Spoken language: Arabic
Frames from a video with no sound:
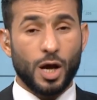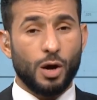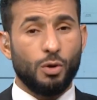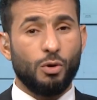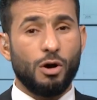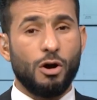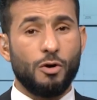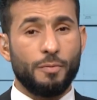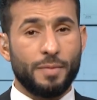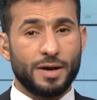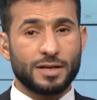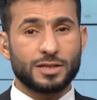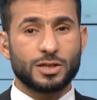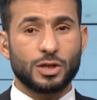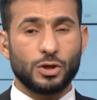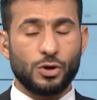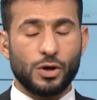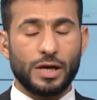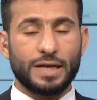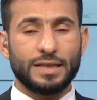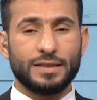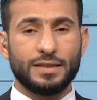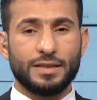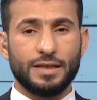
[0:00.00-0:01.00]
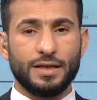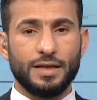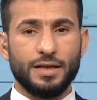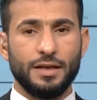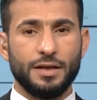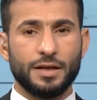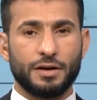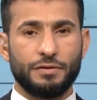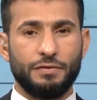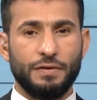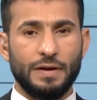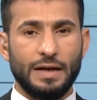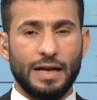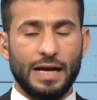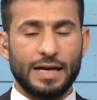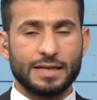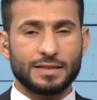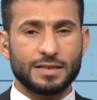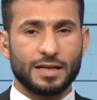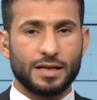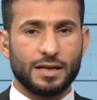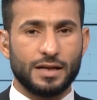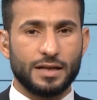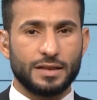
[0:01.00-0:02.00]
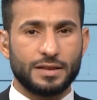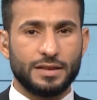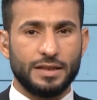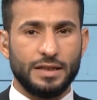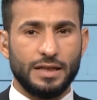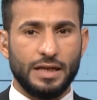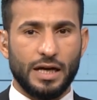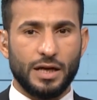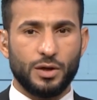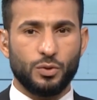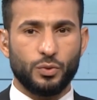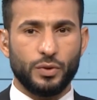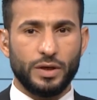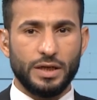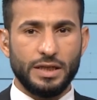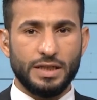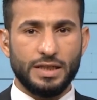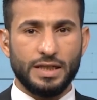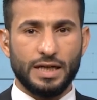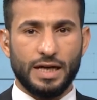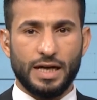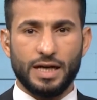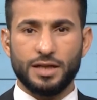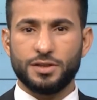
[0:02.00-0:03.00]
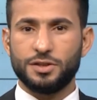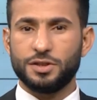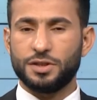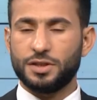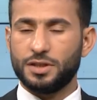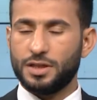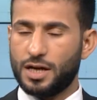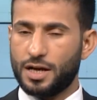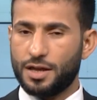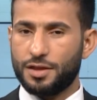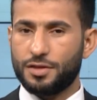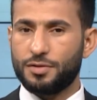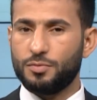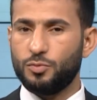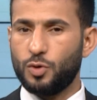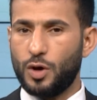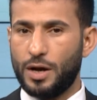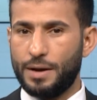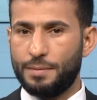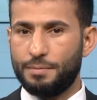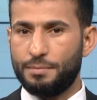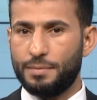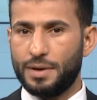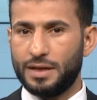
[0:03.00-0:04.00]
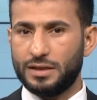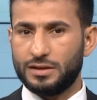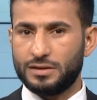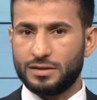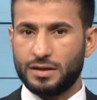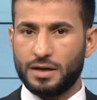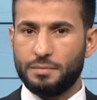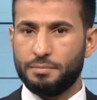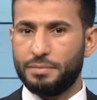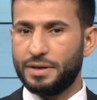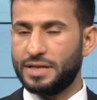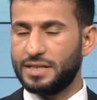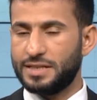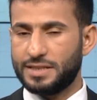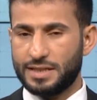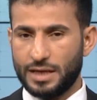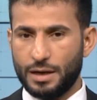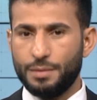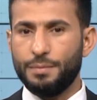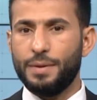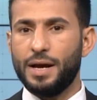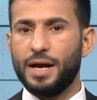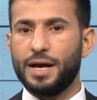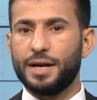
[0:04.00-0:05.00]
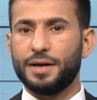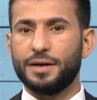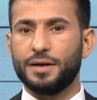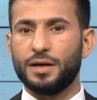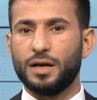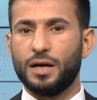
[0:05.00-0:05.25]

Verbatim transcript: وهو ما سيؤدي لرفع الحصانة عن ولي عهد الرياض محمد بن سلمان